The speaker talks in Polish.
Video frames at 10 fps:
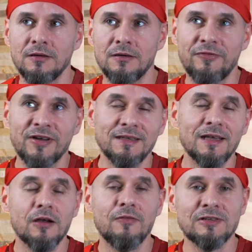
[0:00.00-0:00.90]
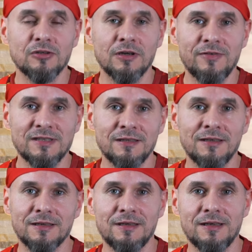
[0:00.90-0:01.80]
e, wygenerować trochę więcej
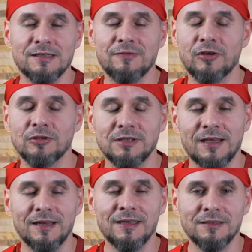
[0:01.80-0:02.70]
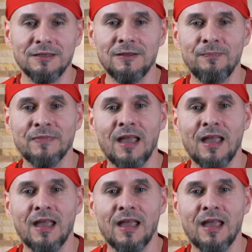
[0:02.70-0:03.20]
energii na zwrot tej rakiety,